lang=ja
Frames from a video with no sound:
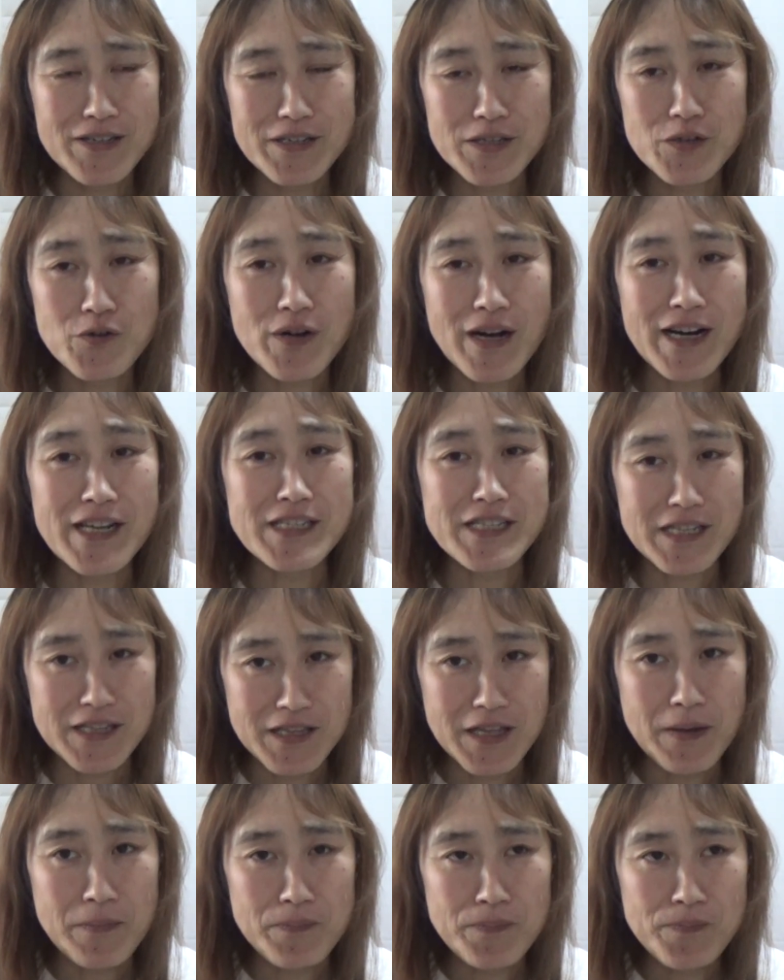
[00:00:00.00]
胃を枯れちゃっ
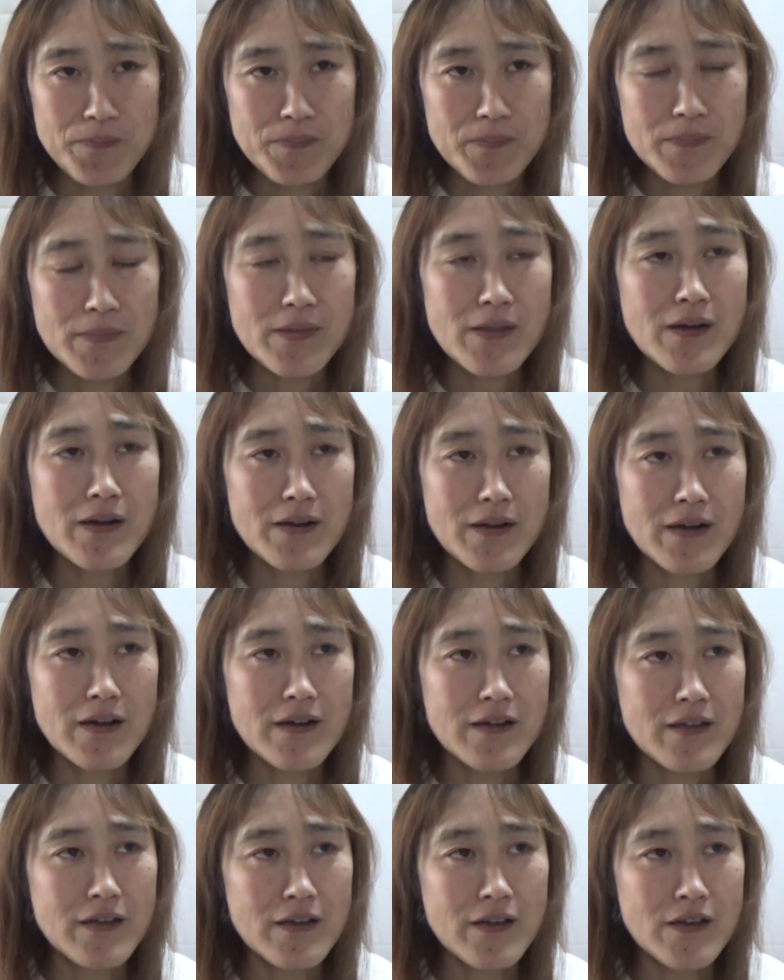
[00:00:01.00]
て。だか
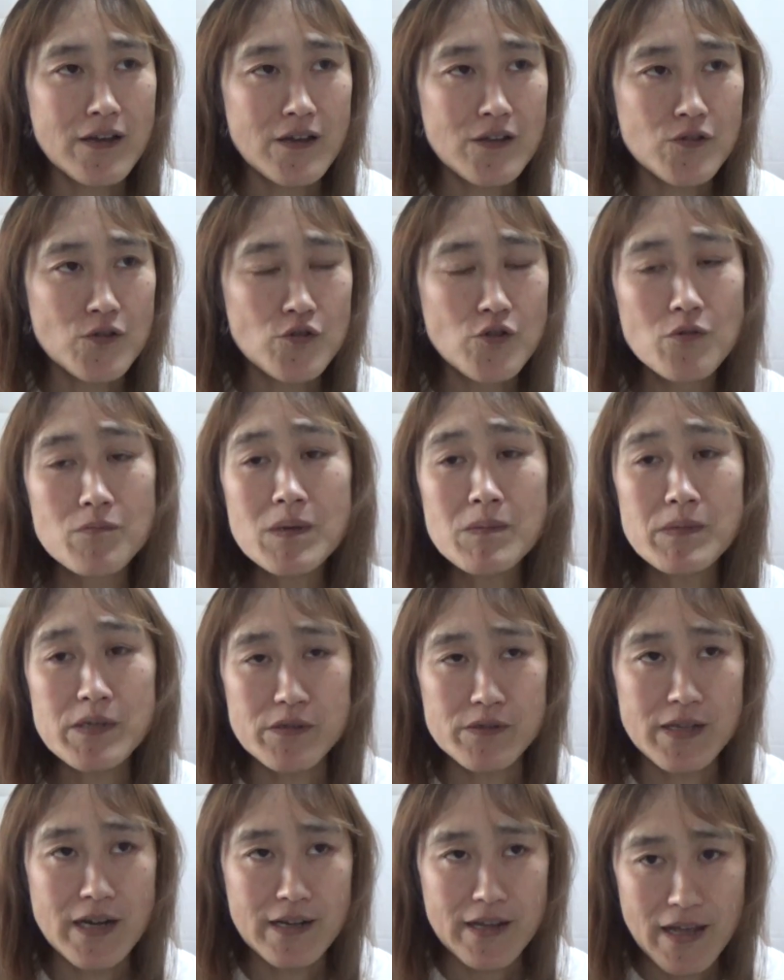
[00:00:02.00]
ら、えーと、飲み
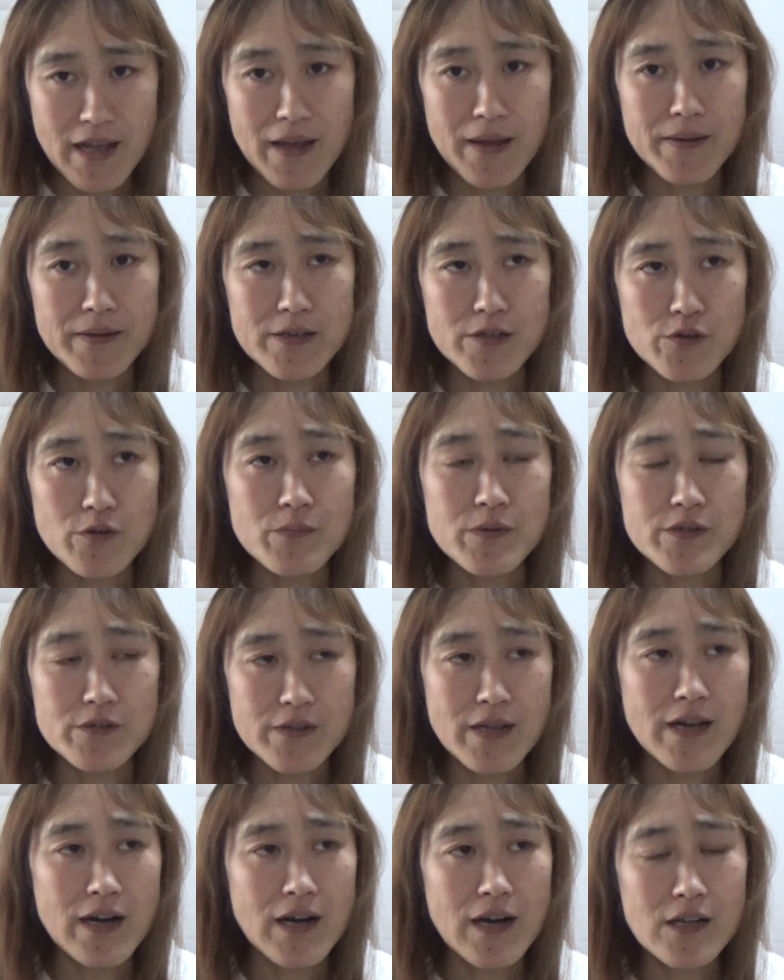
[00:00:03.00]
水だけ井戸
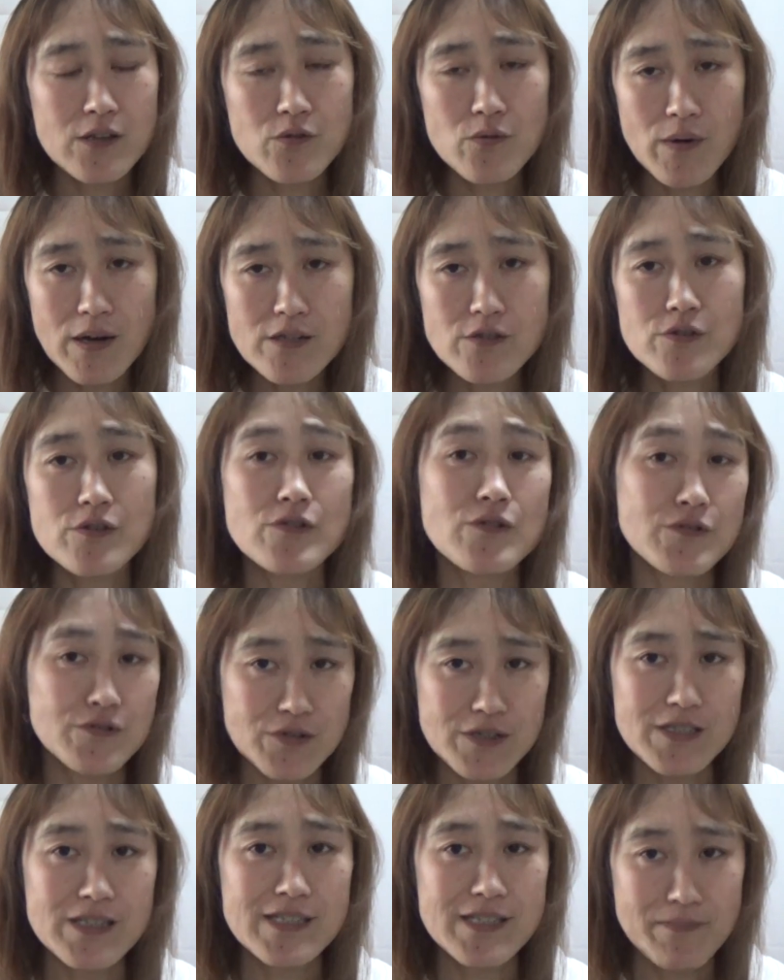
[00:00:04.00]
水で、あとは水道
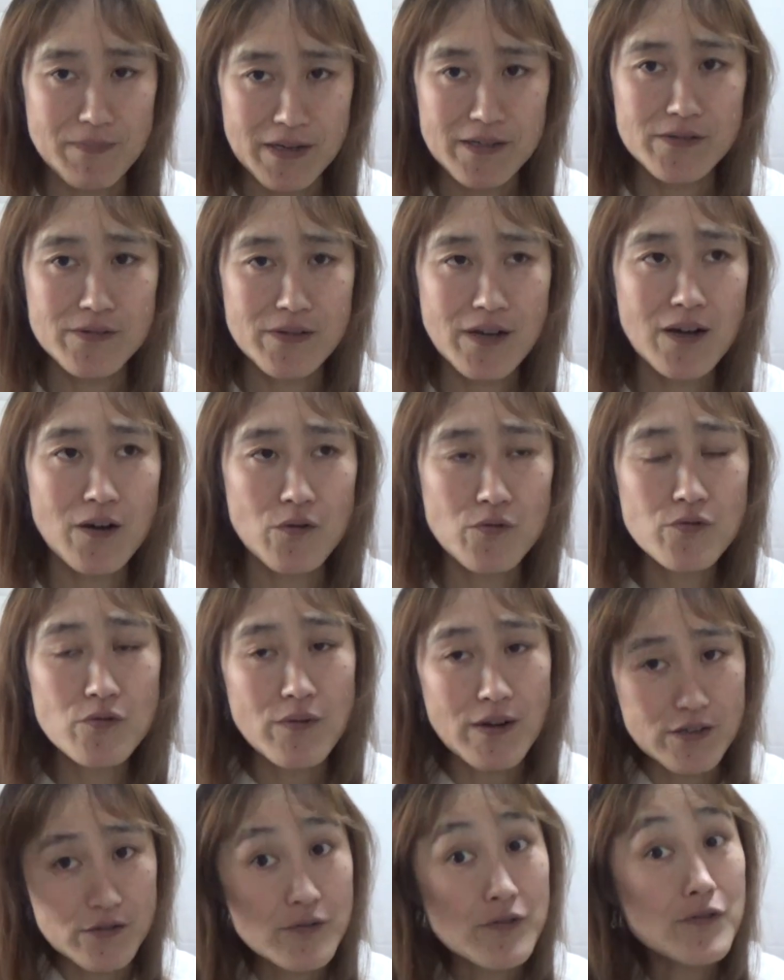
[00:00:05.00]
水にしてます。だからお風
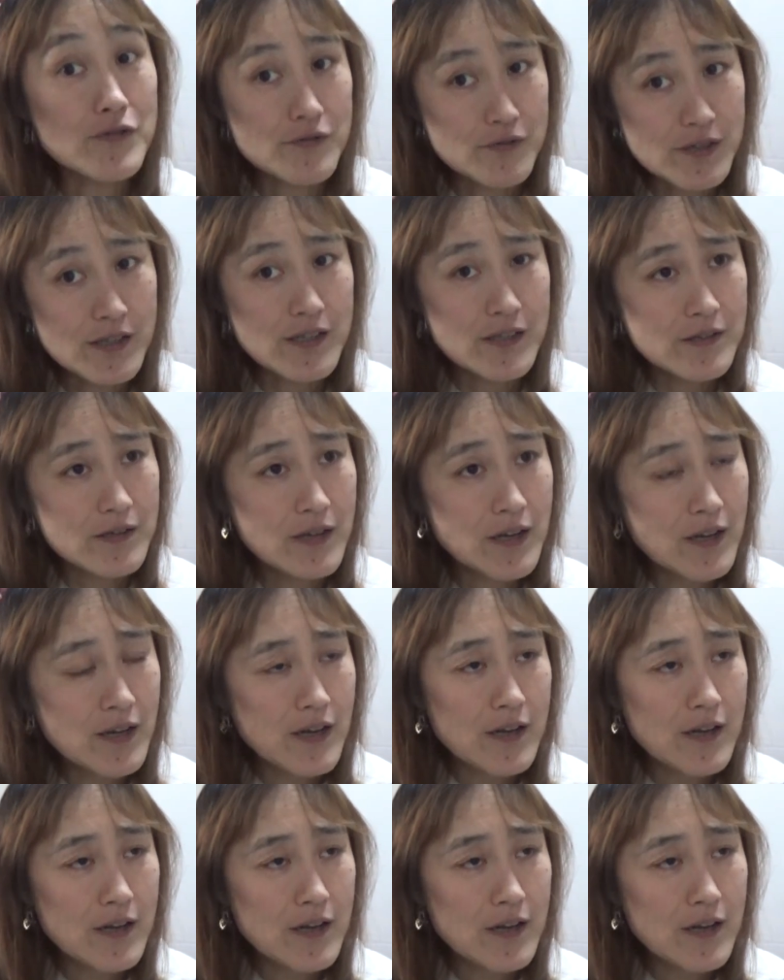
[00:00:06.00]
呂は水道水です。